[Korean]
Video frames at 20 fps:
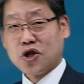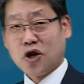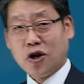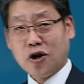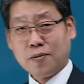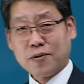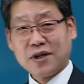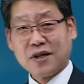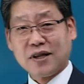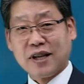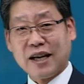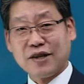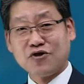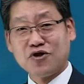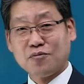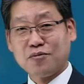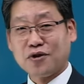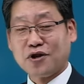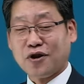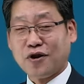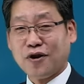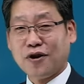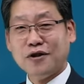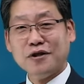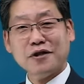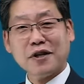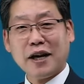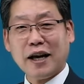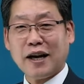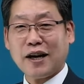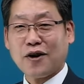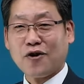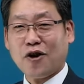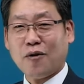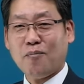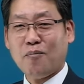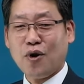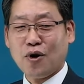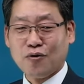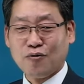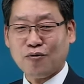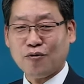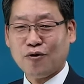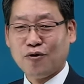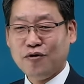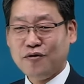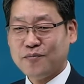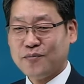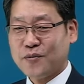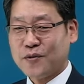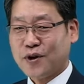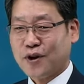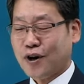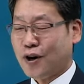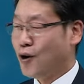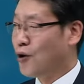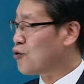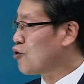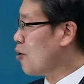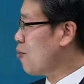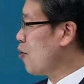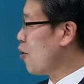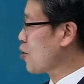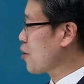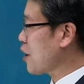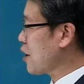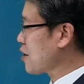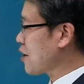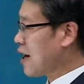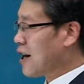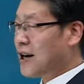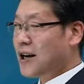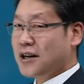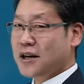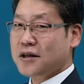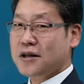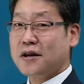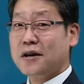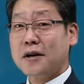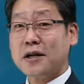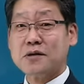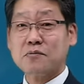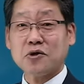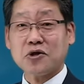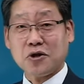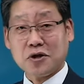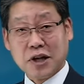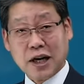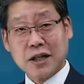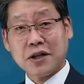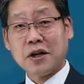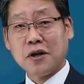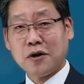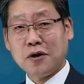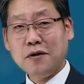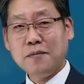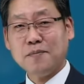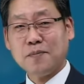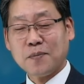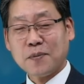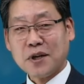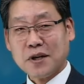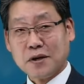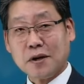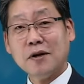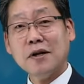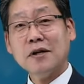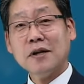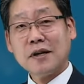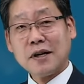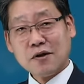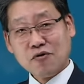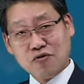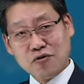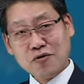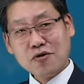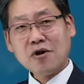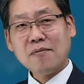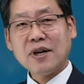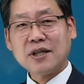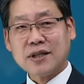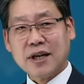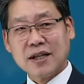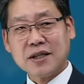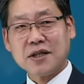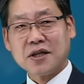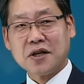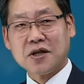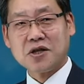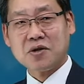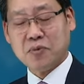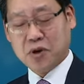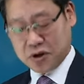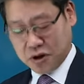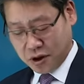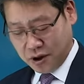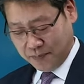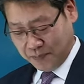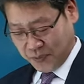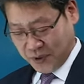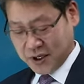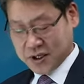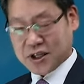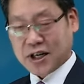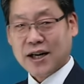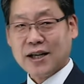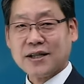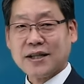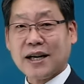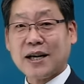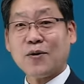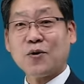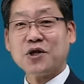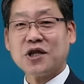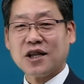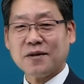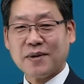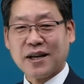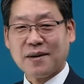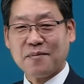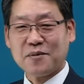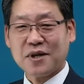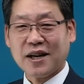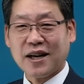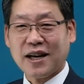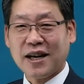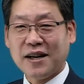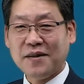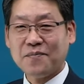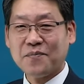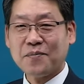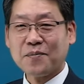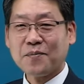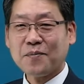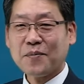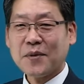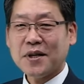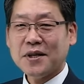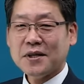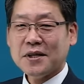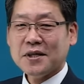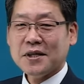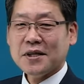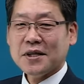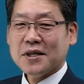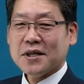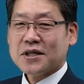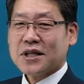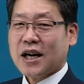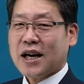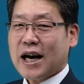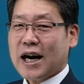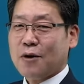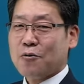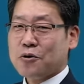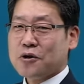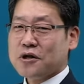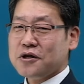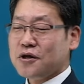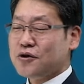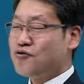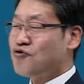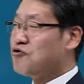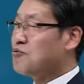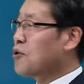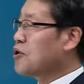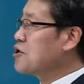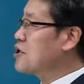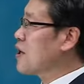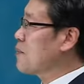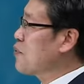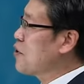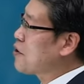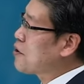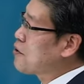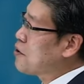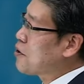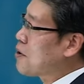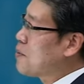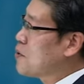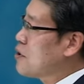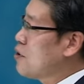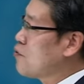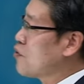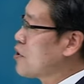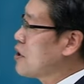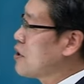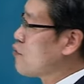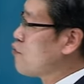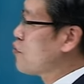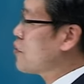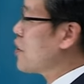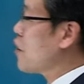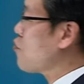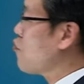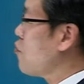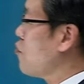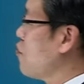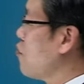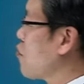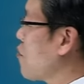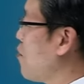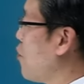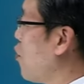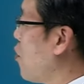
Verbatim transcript: 첫 단추부터 의뢰 겁먹고 어우 너무 어렵겠다 이렇게 생각하시면 절대 안 돼요. 그래서 순서만 잘 지키시면서 잘 따라오시기 바랍니다. 자, 아우로선두 번째 편은 여러분들 우리 이제 우체국